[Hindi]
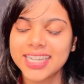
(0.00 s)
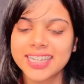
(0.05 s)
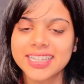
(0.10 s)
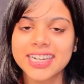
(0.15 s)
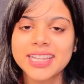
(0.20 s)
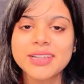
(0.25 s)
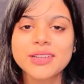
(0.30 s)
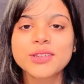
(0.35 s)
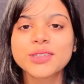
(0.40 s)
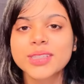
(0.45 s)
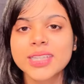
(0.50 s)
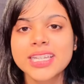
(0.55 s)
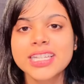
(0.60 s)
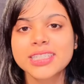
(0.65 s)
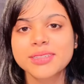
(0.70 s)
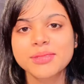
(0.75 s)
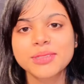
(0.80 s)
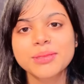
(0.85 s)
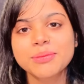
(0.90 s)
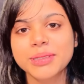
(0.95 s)
लग रहा है खुद की
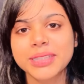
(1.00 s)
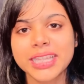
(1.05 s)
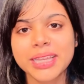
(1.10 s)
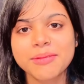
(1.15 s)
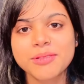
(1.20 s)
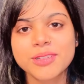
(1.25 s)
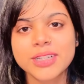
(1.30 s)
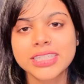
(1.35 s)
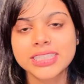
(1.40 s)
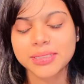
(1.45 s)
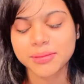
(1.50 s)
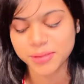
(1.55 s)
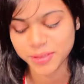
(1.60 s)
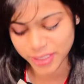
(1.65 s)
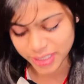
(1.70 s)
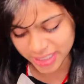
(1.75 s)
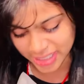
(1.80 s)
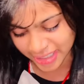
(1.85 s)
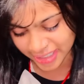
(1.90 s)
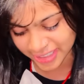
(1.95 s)
नज़र में तो पता है मुझे सब कुछ
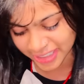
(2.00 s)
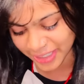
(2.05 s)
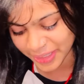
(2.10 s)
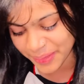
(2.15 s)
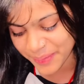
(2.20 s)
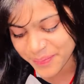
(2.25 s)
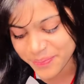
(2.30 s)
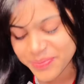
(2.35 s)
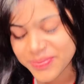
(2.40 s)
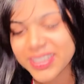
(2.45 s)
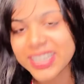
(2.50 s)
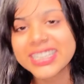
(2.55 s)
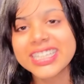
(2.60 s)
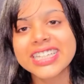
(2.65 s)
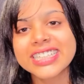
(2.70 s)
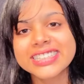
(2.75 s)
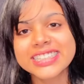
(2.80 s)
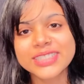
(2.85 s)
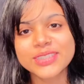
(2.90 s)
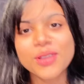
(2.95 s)
अच्छा लगता है
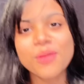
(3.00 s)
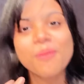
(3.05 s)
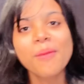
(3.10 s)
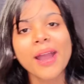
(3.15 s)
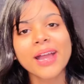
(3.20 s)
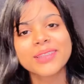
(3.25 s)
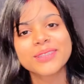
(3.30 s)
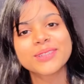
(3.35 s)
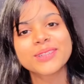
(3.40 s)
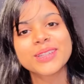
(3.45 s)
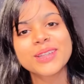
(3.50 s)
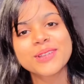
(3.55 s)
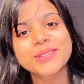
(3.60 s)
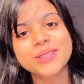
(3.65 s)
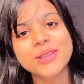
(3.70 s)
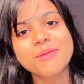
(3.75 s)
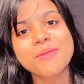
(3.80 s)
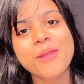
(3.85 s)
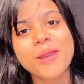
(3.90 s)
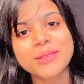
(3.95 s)
लेकिन जिसको बांधूंगी ना
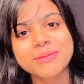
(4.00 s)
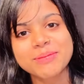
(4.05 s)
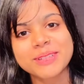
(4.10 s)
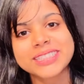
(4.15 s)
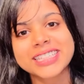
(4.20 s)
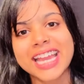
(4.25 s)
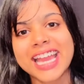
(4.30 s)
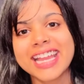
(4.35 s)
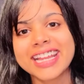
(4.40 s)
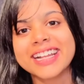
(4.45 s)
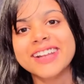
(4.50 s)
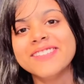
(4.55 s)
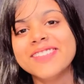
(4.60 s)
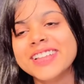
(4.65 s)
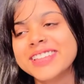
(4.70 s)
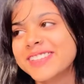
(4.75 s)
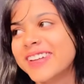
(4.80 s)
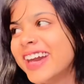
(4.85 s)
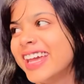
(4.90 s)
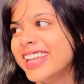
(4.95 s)
उसको बहुत मजा
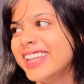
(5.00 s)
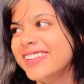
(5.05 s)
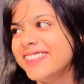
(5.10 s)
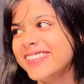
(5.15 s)
आएगा